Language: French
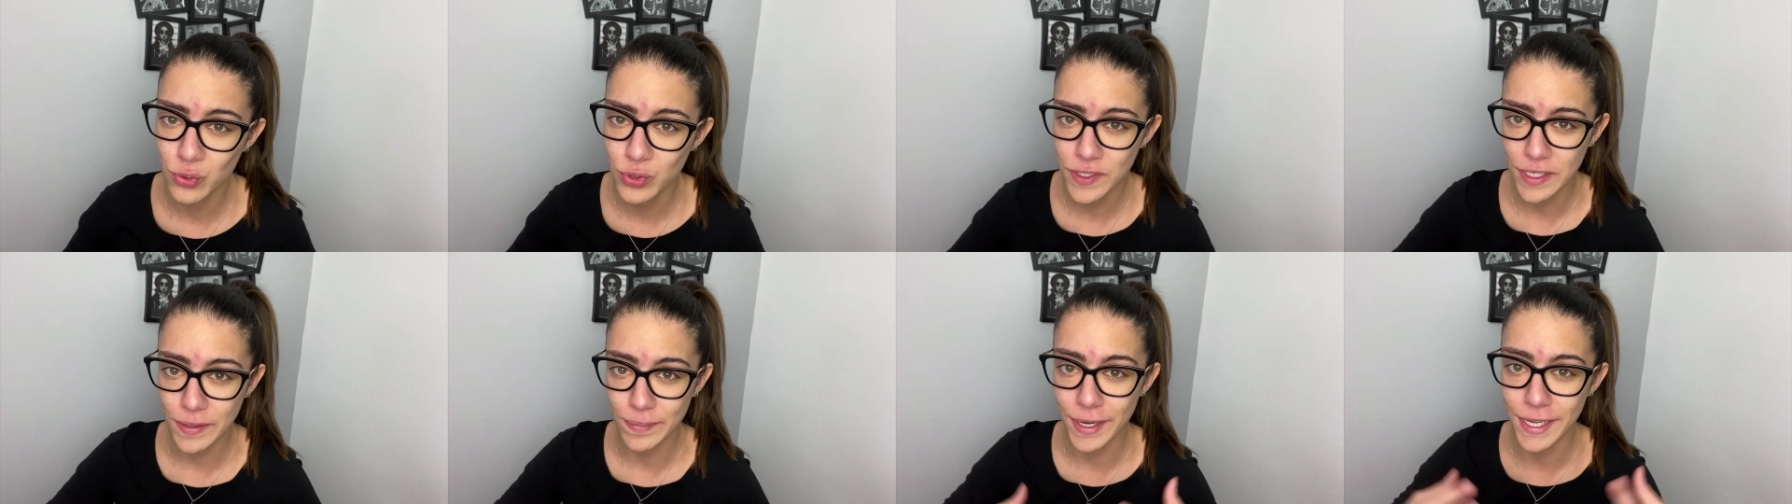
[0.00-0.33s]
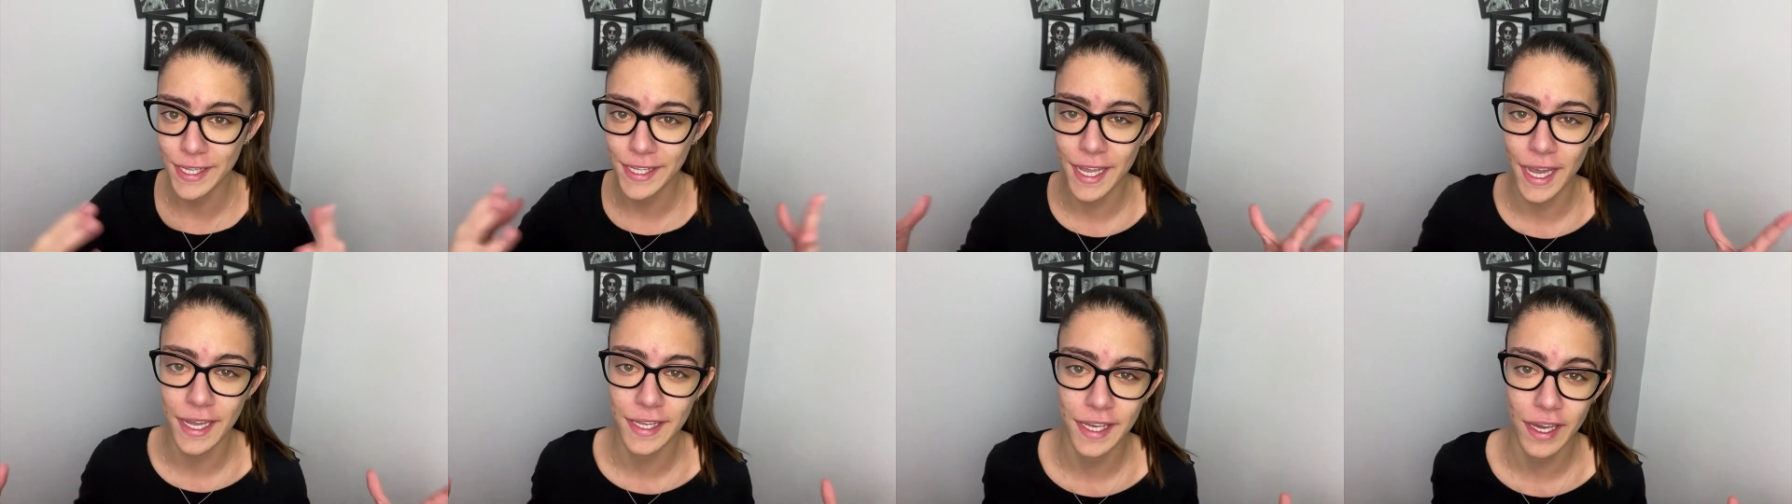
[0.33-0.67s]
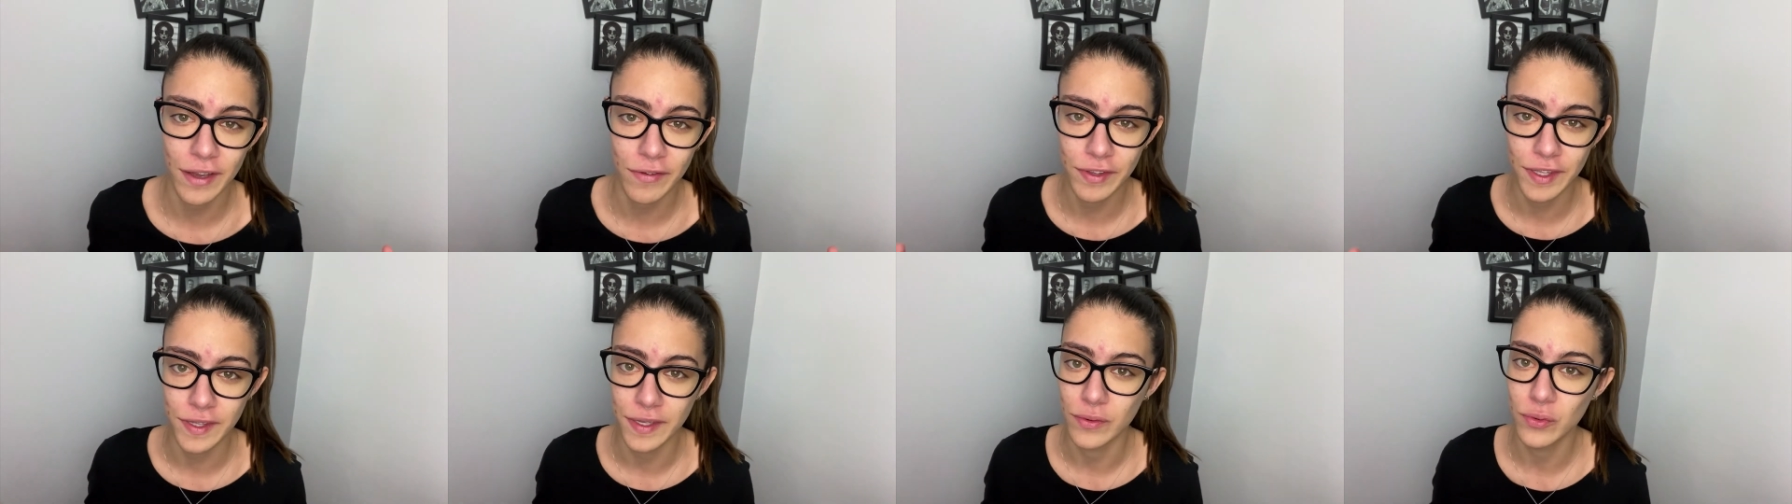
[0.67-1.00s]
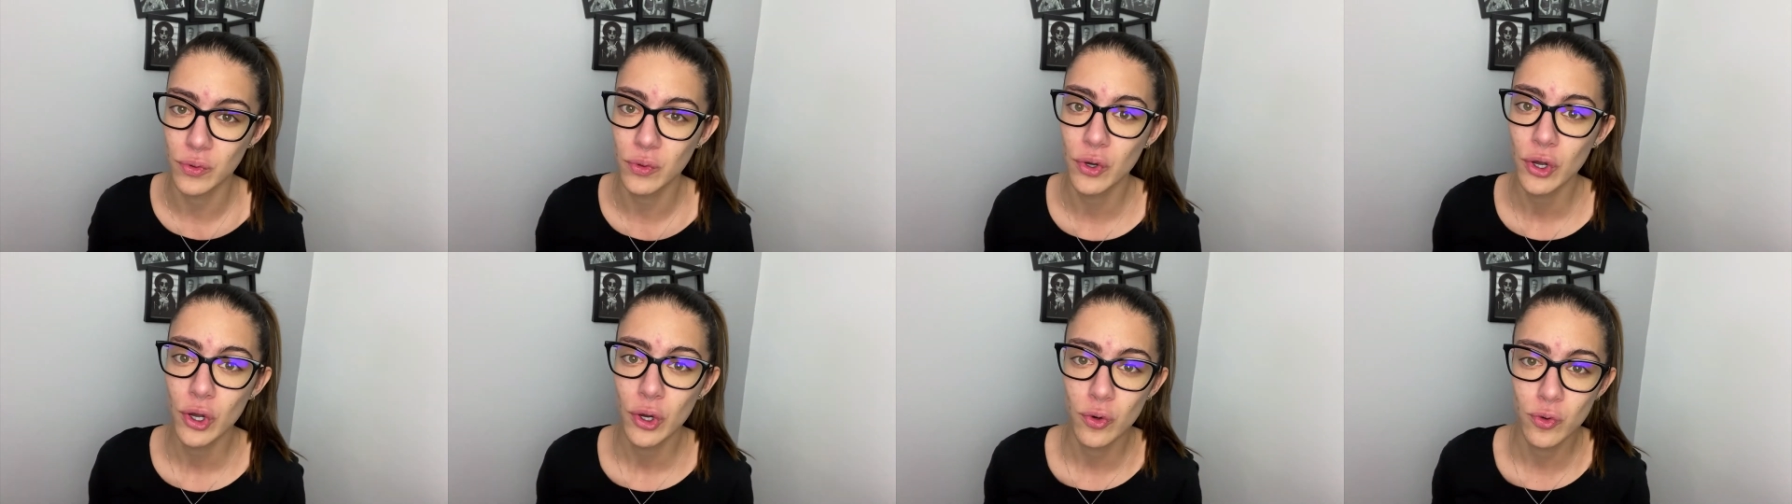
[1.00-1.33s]
C'est ma dernière vidéo
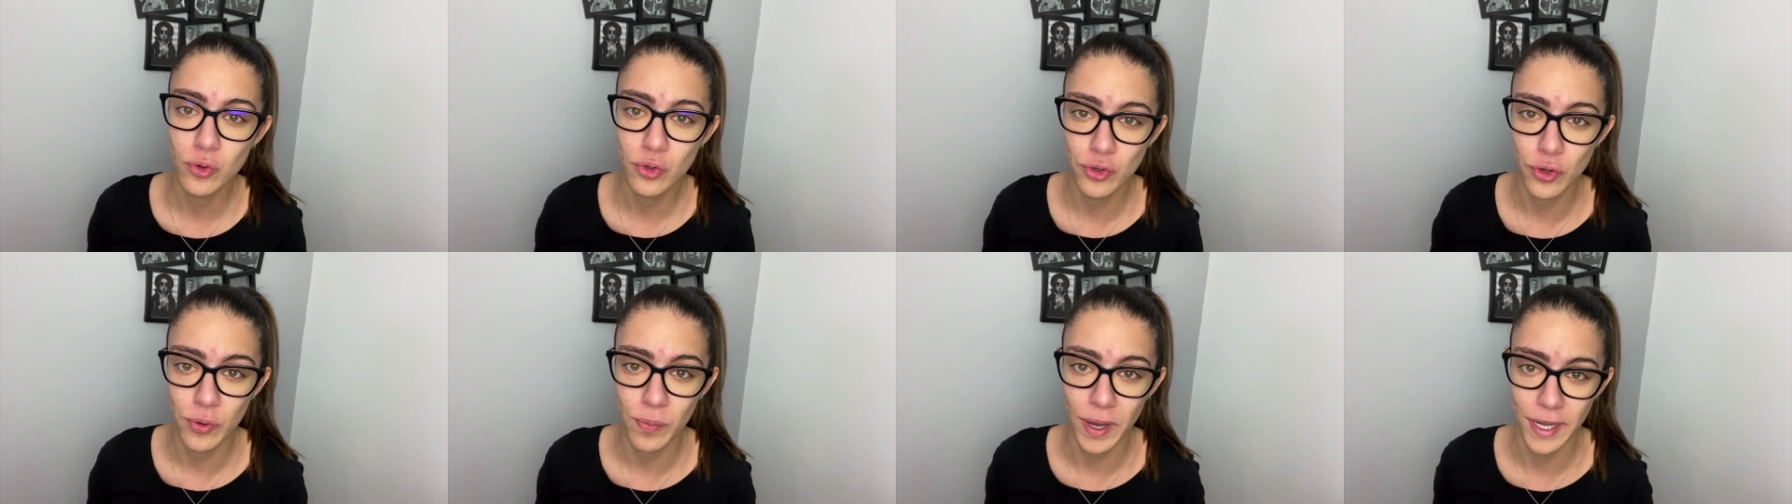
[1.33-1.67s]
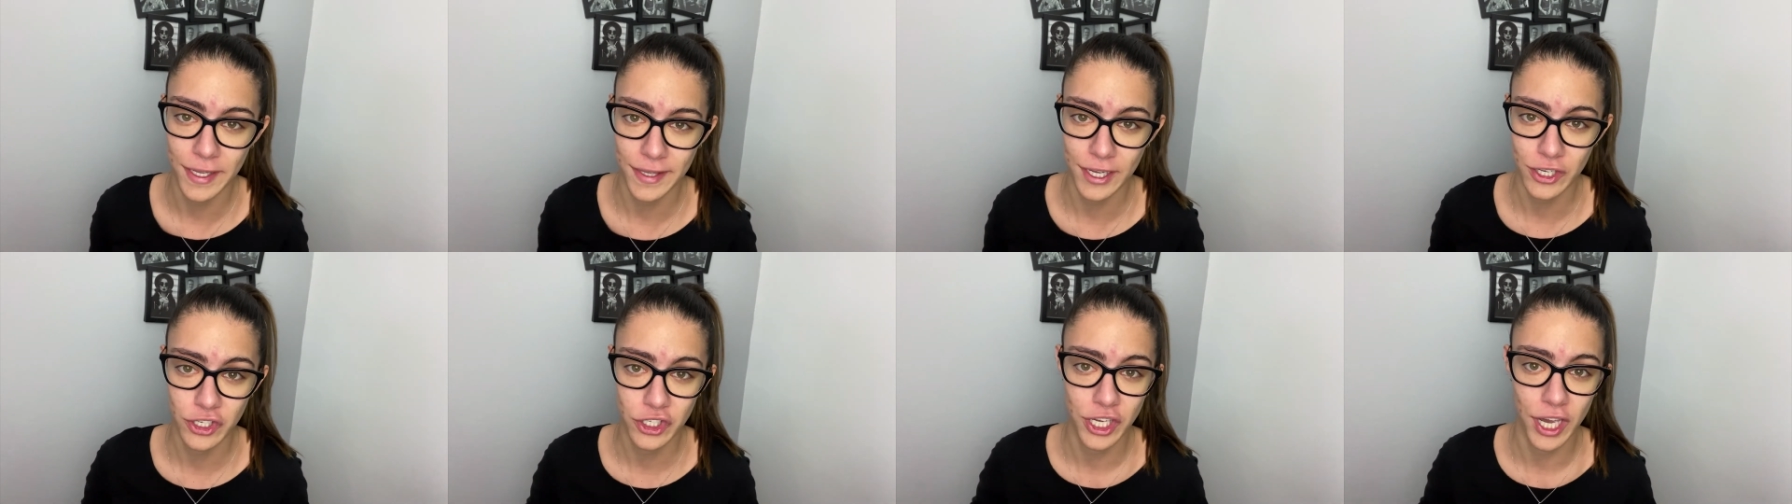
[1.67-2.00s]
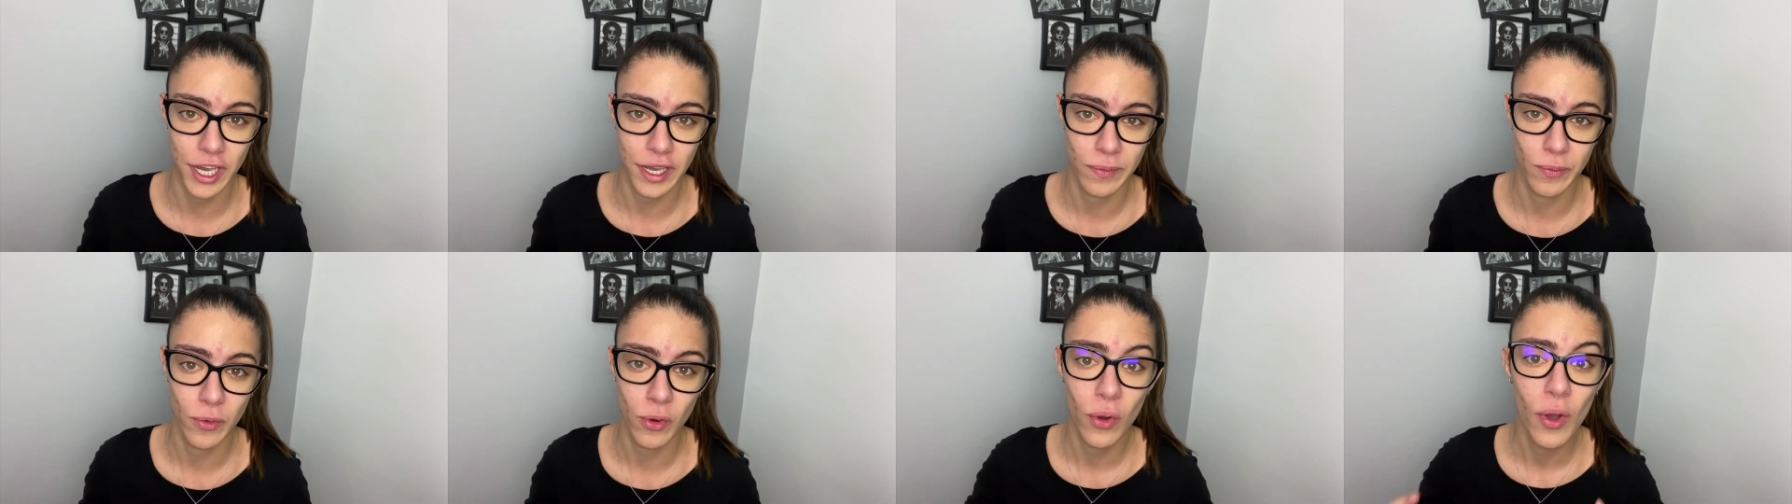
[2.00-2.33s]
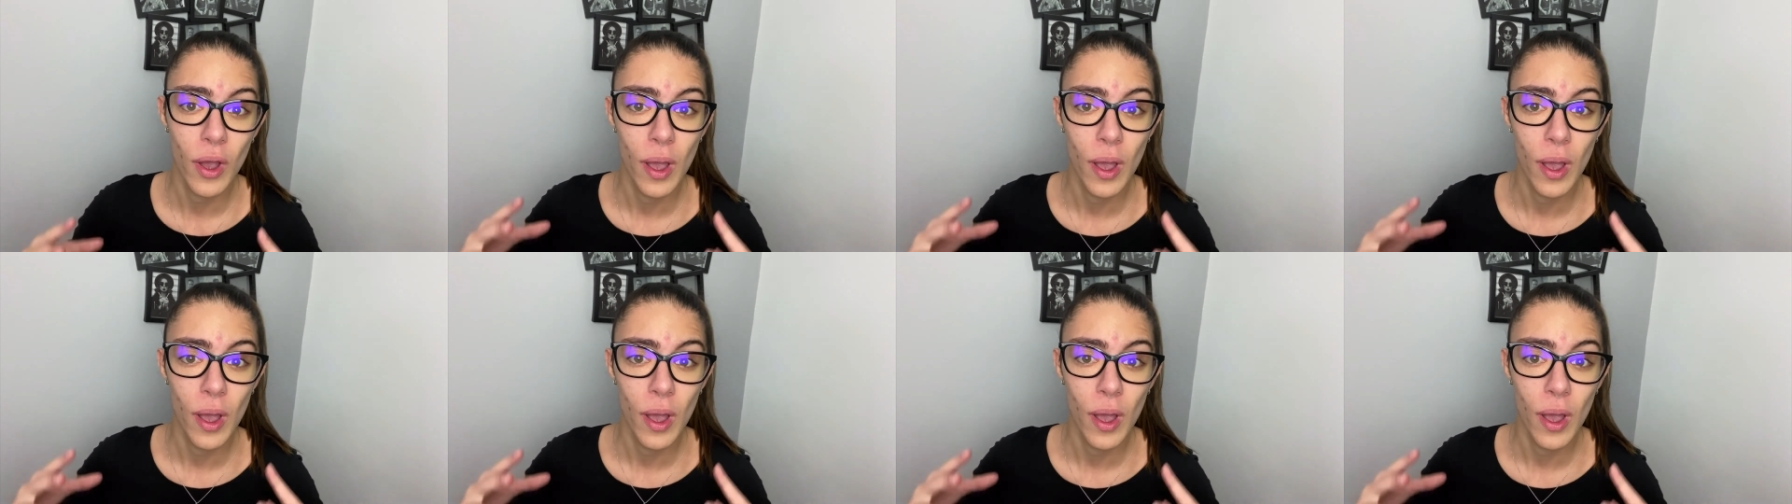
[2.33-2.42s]
où je te partage carrément